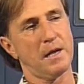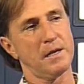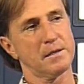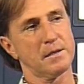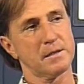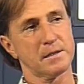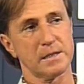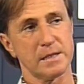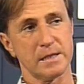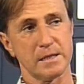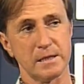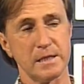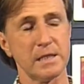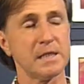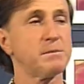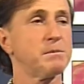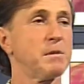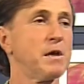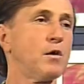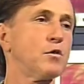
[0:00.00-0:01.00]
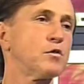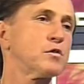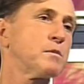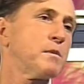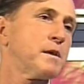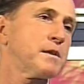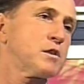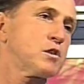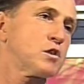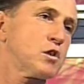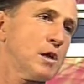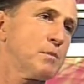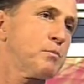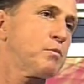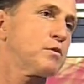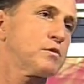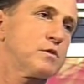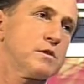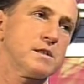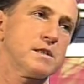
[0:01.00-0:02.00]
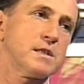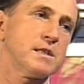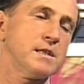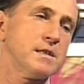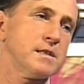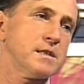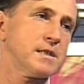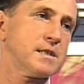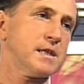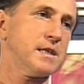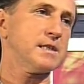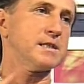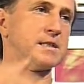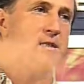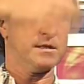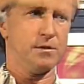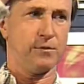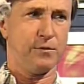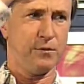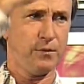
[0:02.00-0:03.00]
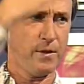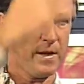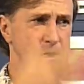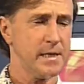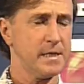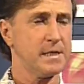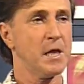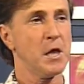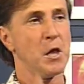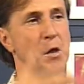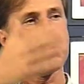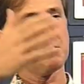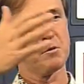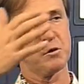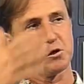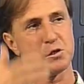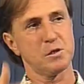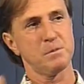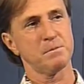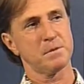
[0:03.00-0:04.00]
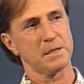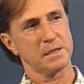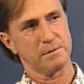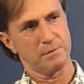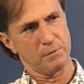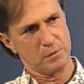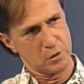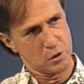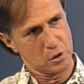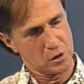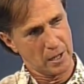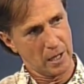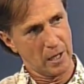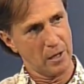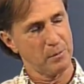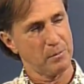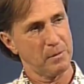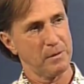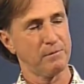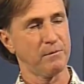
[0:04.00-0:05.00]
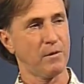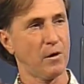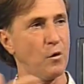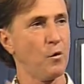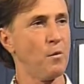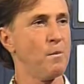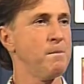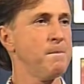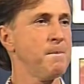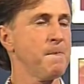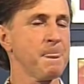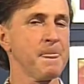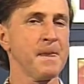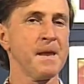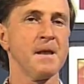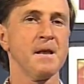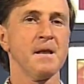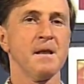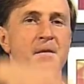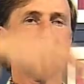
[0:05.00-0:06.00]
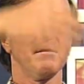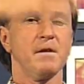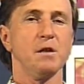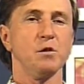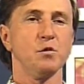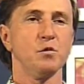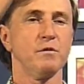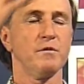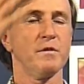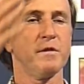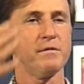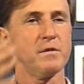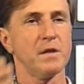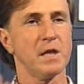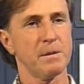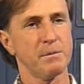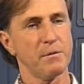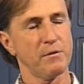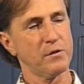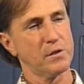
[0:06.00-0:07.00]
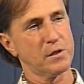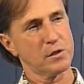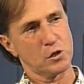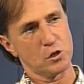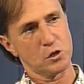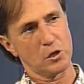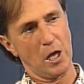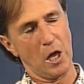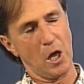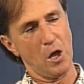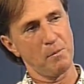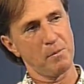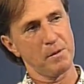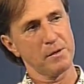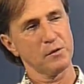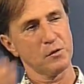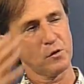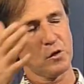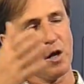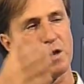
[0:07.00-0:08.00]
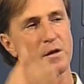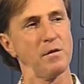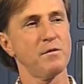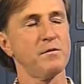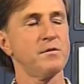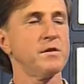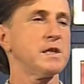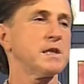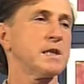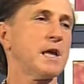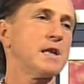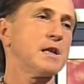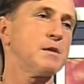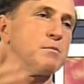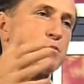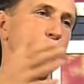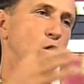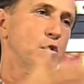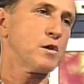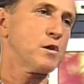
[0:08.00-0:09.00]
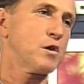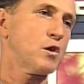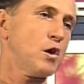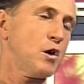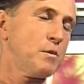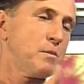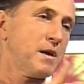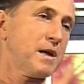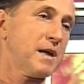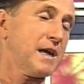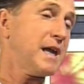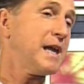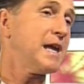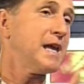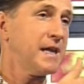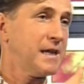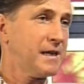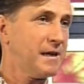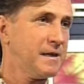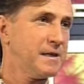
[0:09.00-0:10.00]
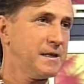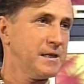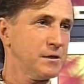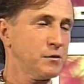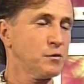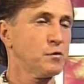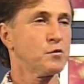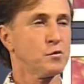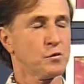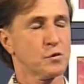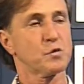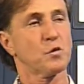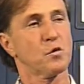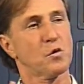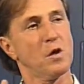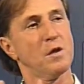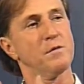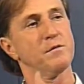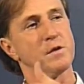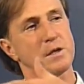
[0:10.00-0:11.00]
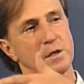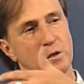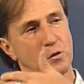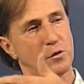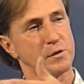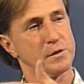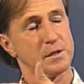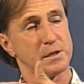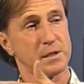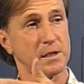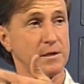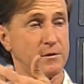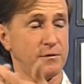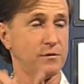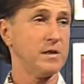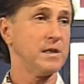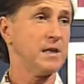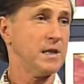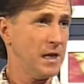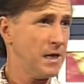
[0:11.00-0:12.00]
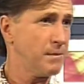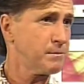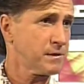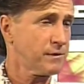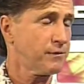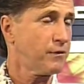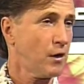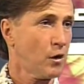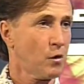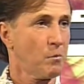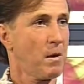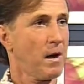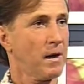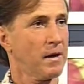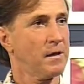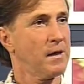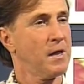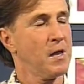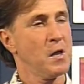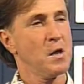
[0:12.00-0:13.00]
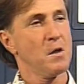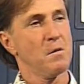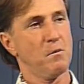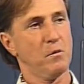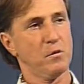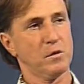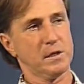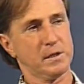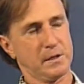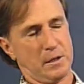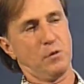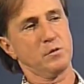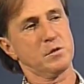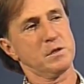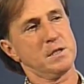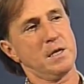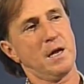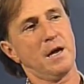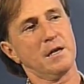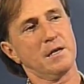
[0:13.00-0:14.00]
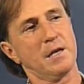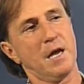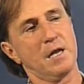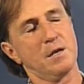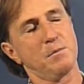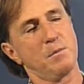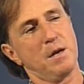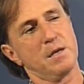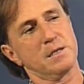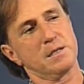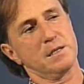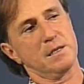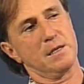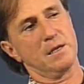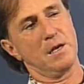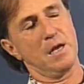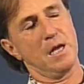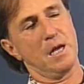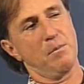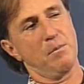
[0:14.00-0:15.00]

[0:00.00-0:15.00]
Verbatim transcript: Alter sich nicht mehr automatisch reproduzieren. Das heißt, das Feld bestimmt, dass wir sterben. Warum? Weil nur wenn wir immer wieder sterben, können wir in einem neuen Körper reinkarnieren und nur so können wir in kurzer Zeit viele Lebenserfahrungen machen. Würde ich tausend Jahre in einem einzigen